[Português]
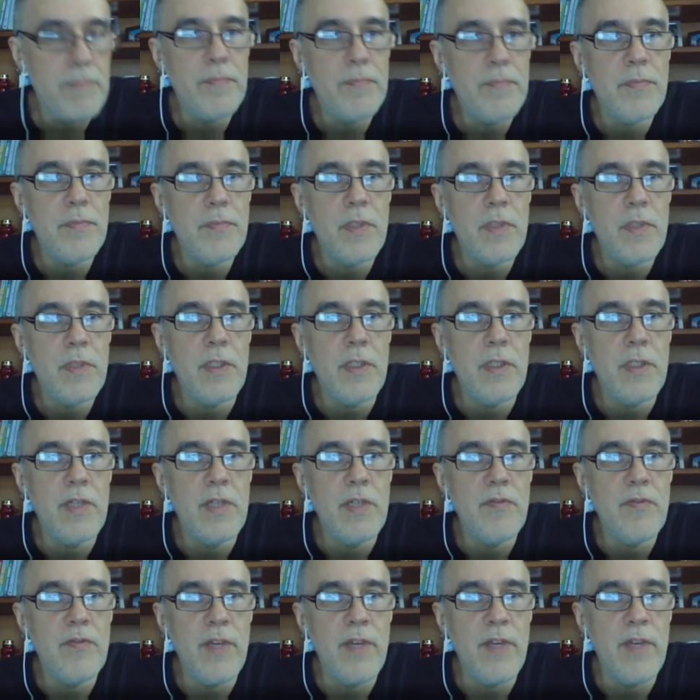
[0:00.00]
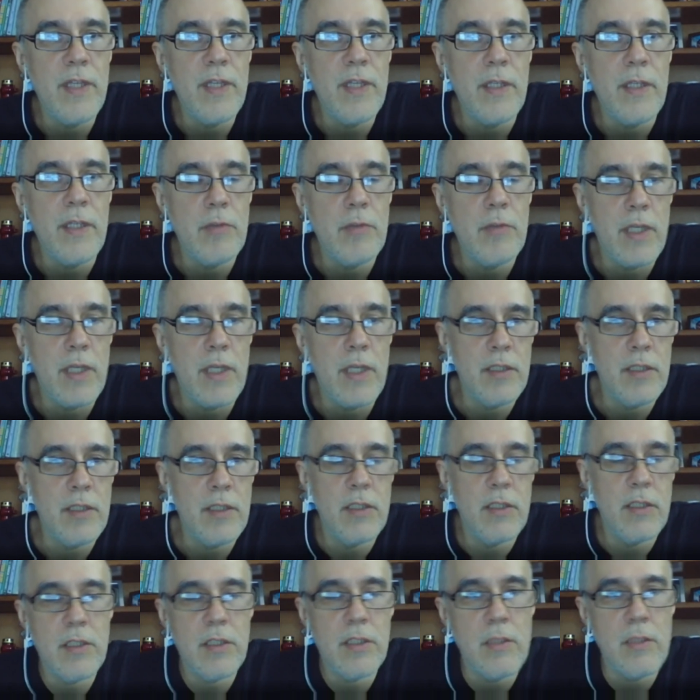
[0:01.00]
que defendem o que a gente
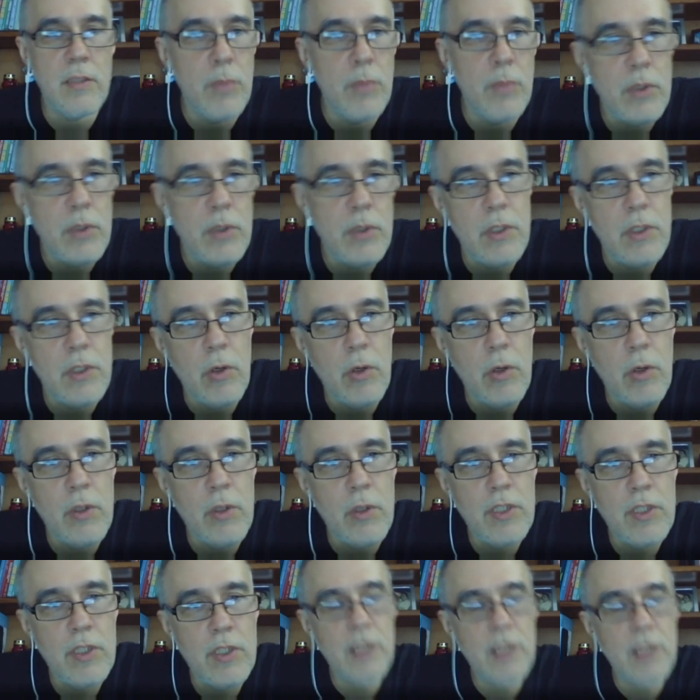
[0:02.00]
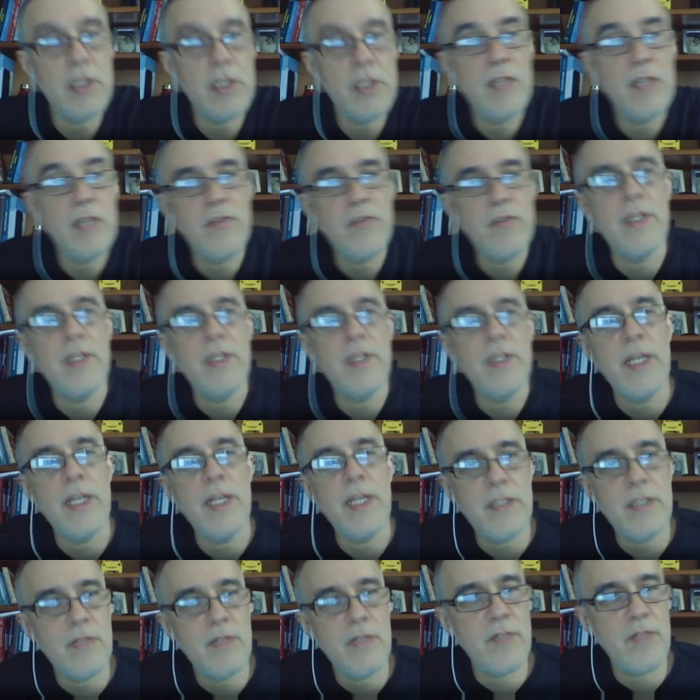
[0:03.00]
chamou de lógicas da evidência
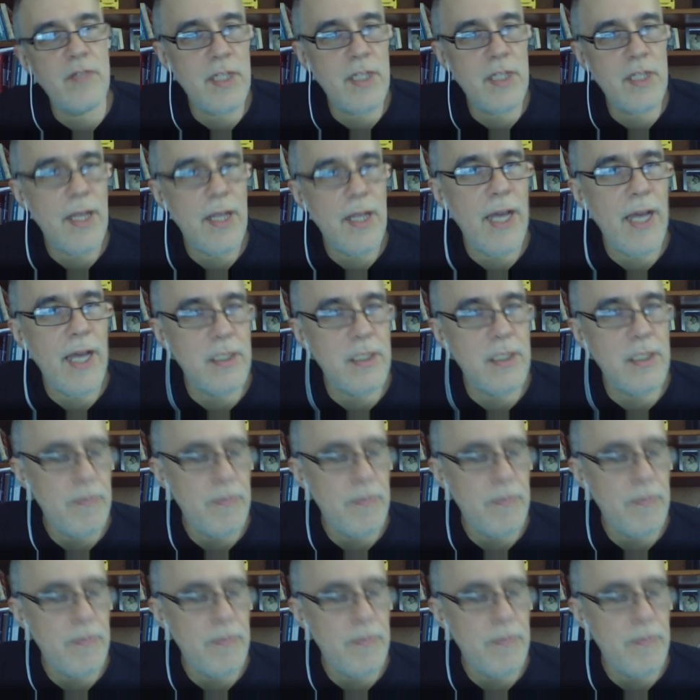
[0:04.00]
e verdade.